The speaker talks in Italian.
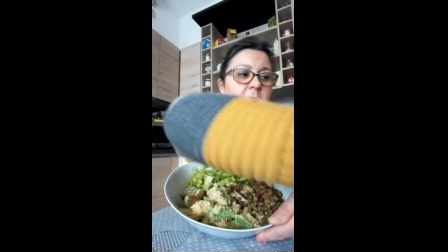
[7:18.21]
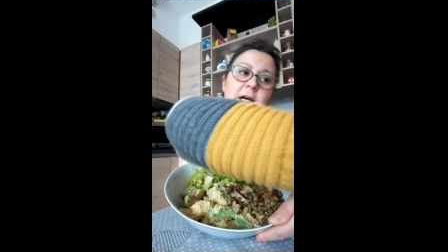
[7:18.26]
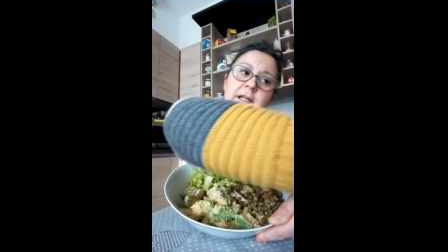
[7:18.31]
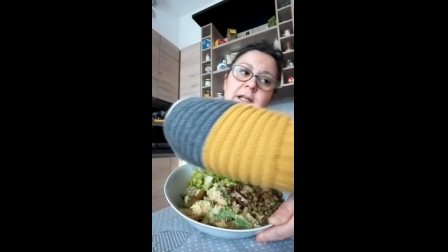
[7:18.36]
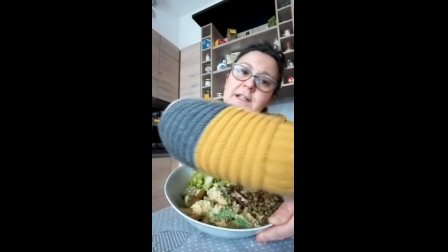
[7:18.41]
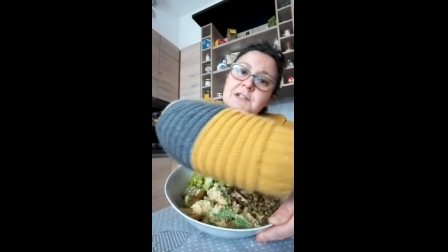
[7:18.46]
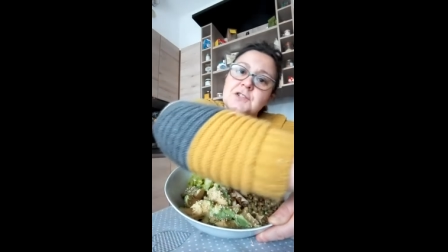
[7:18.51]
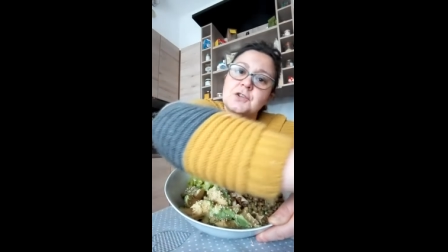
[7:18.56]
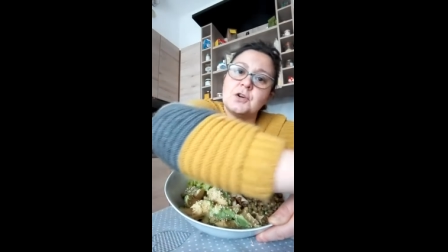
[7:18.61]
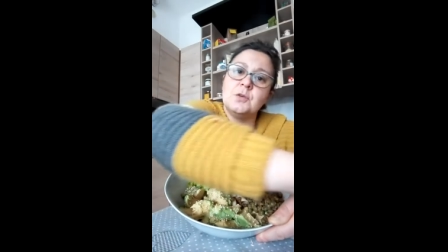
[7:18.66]

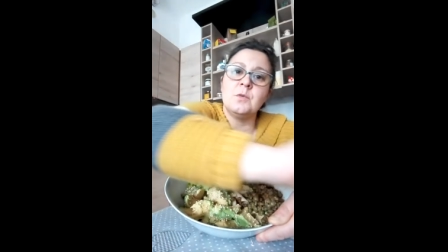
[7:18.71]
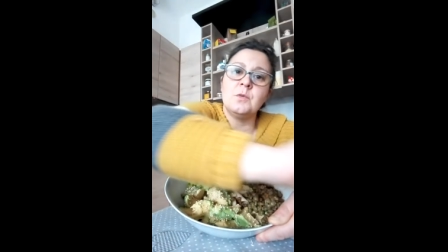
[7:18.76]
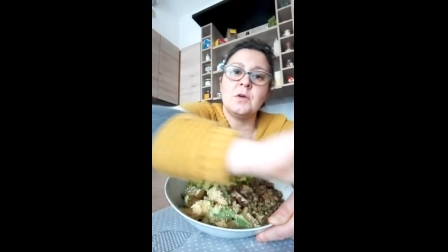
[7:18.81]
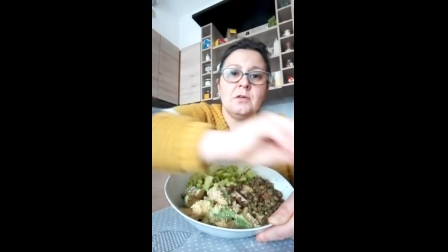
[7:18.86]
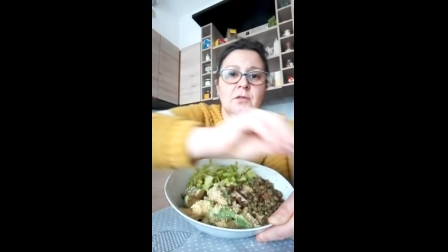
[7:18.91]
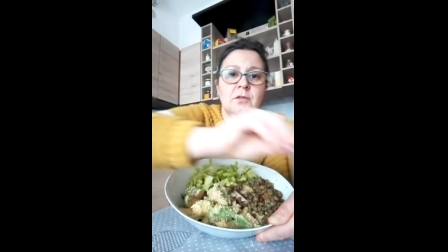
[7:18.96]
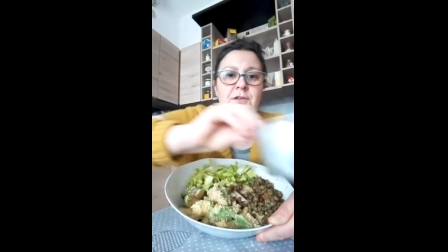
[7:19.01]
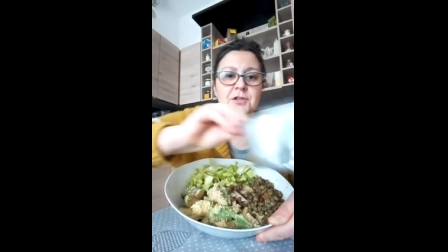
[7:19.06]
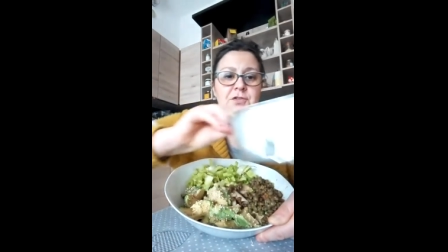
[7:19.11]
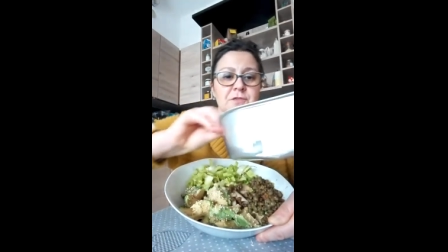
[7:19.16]
Adesso comunque
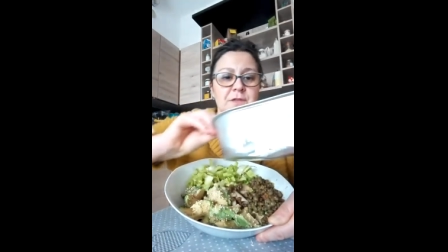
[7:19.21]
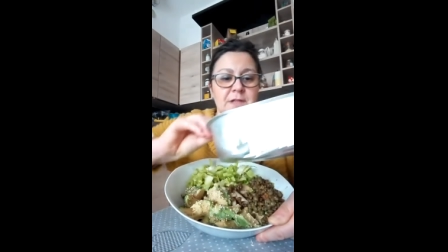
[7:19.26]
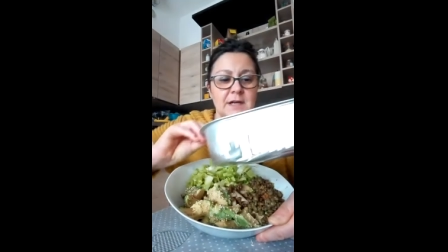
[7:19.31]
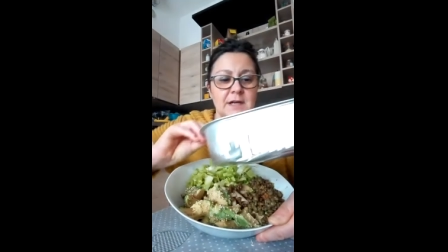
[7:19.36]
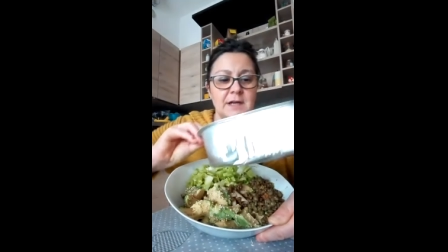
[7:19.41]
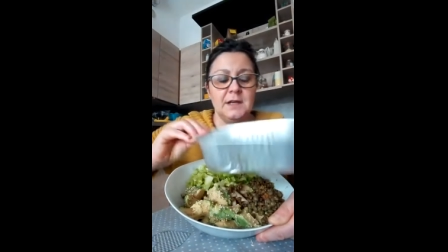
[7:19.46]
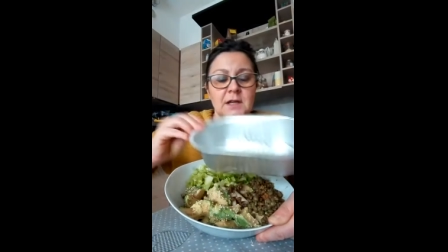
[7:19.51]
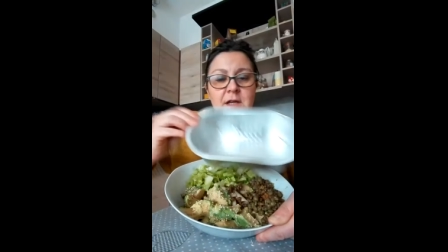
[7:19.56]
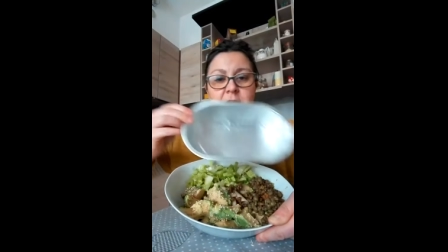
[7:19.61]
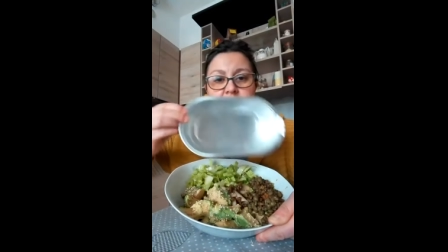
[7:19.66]
lo faccio
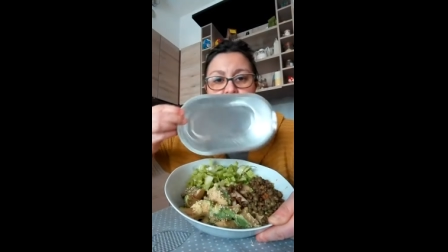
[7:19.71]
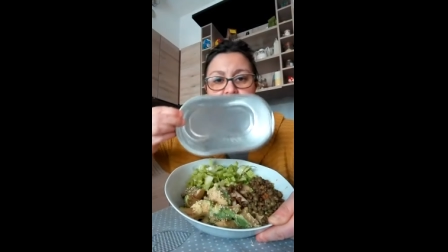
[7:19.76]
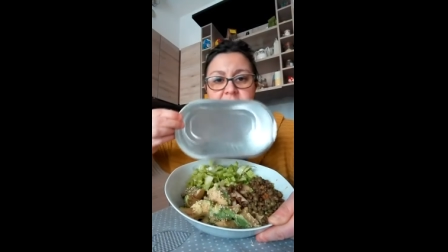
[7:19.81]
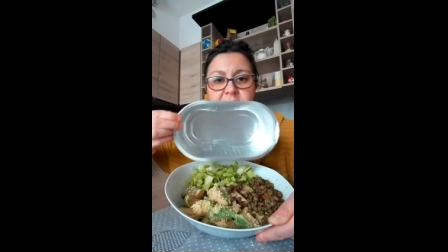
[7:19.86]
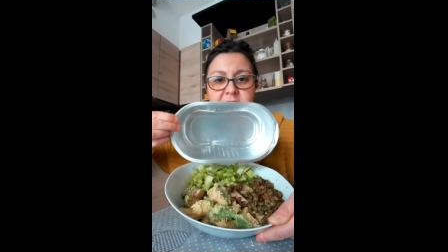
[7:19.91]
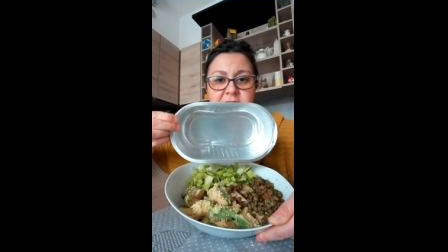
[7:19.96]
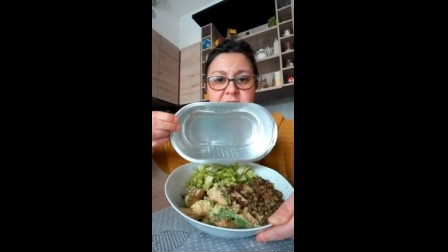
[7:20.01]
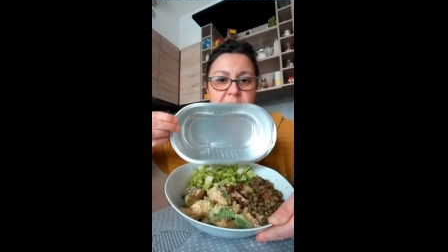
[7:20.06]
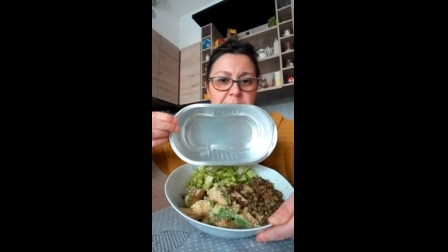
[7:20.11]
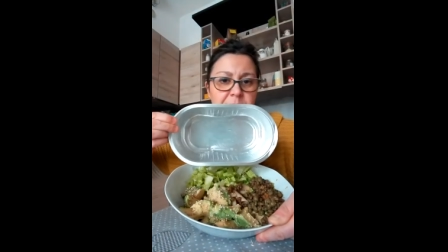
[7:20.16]
vedere.
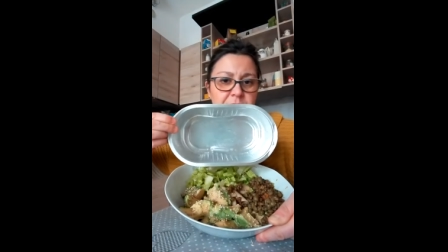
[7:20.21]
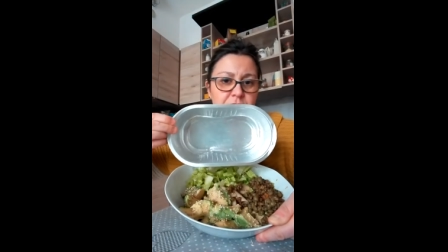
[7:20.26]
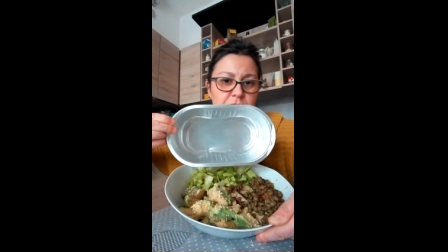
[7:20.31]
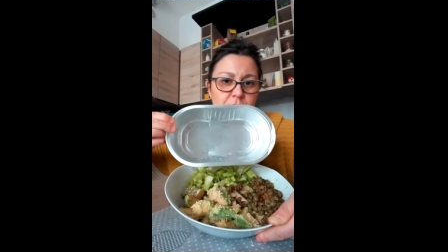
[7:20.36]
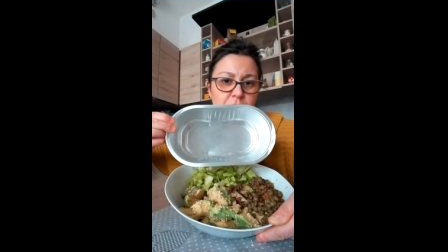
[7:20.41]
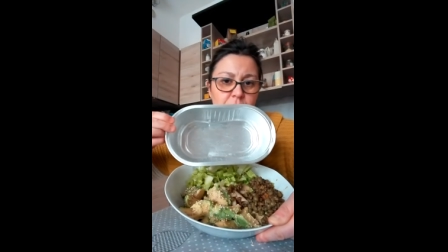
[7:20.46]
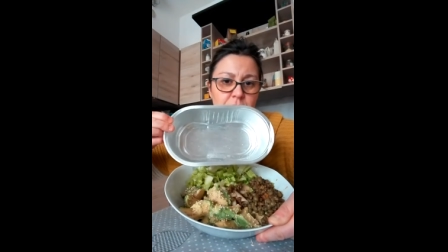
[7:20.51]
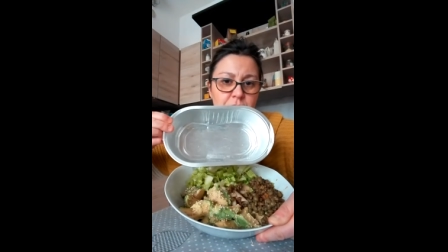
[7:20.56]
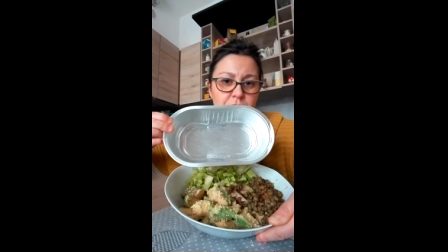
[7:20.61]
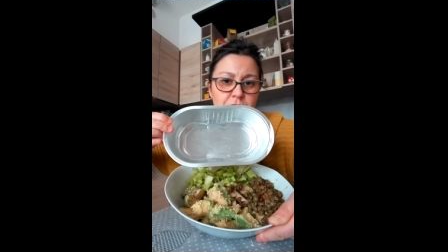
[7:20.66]
Vedete, gli stampi
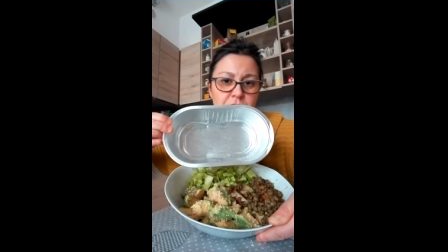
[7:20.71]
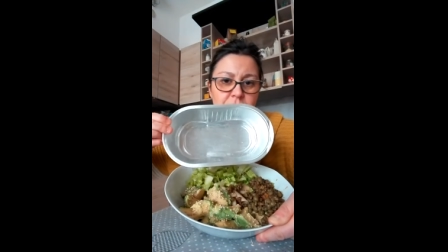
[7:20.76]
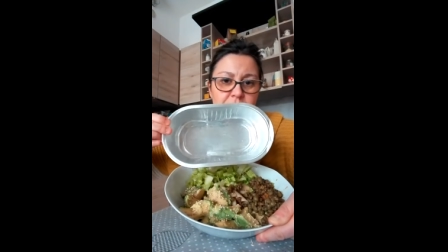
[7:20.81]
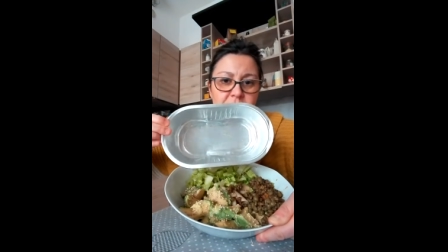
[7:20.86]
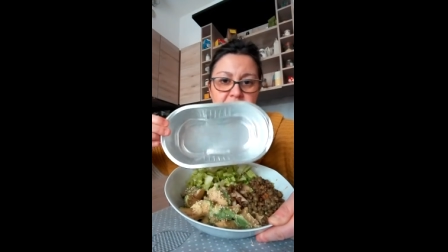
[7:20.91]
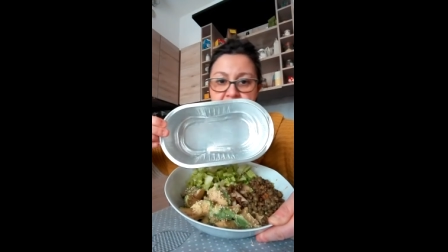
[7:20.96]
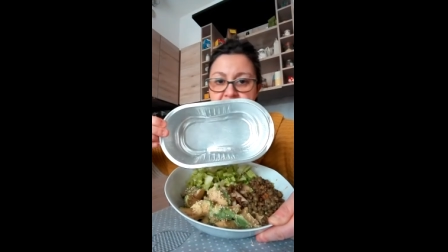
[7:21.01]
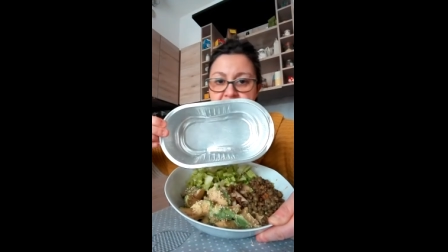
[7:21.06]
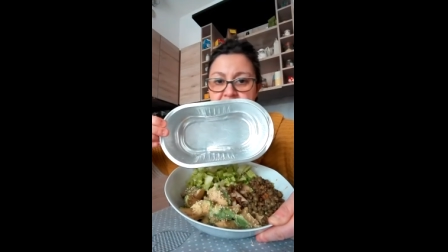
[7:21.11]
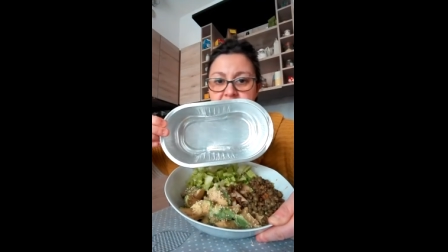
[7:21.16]
sono
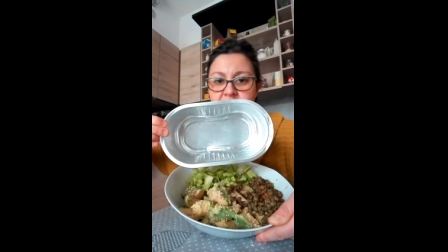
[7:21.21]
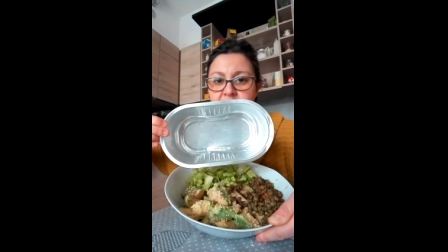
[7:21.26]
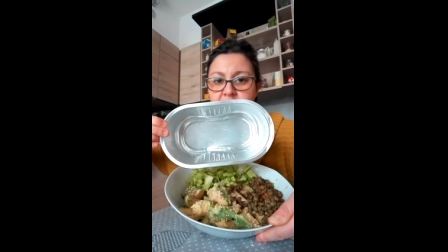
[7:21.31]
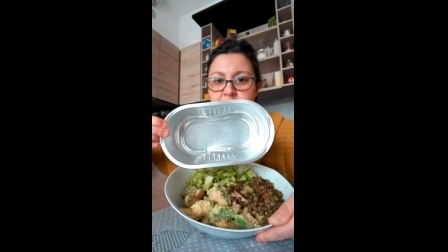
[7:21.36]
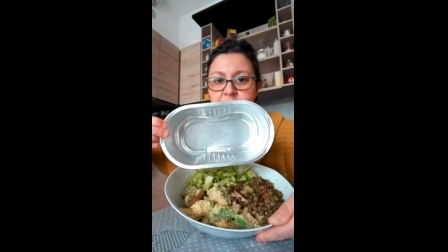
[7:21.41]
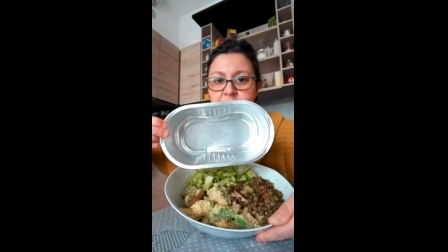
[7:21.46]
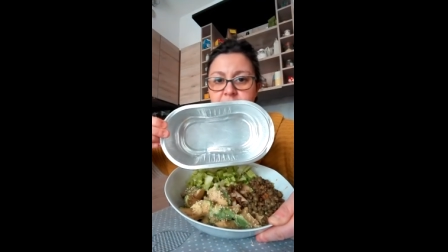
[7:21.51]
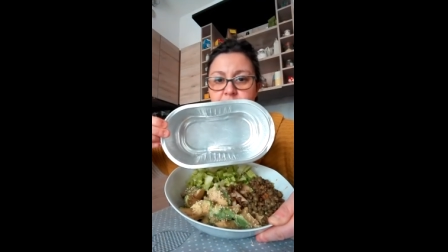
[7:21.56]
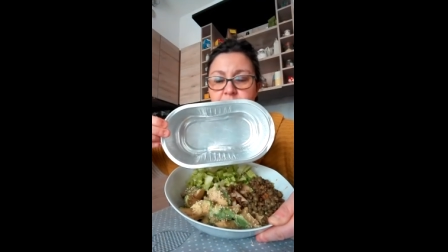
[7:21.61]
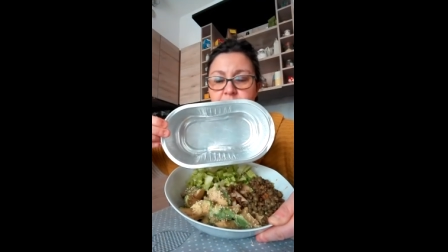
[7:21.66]
riusciti
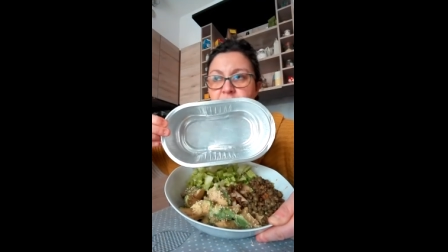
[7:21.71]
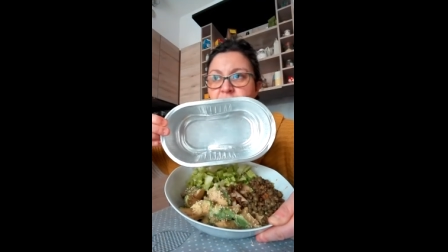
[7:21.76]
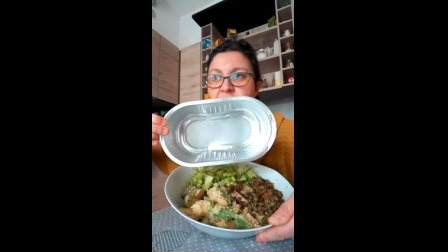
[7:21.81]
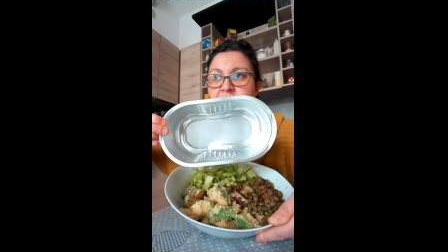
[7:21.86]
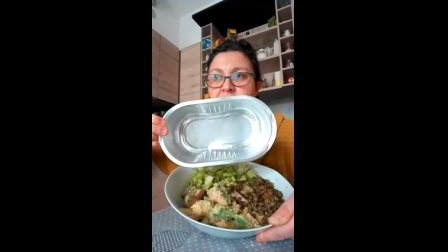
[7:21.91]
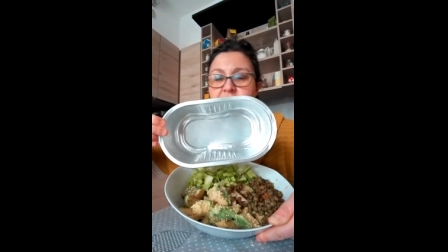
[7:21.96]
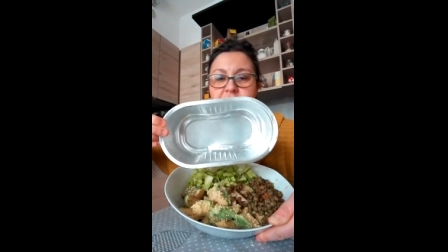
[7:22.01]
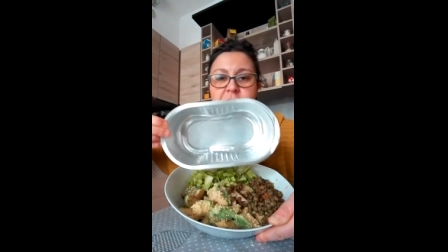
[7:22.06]
veramente puliti,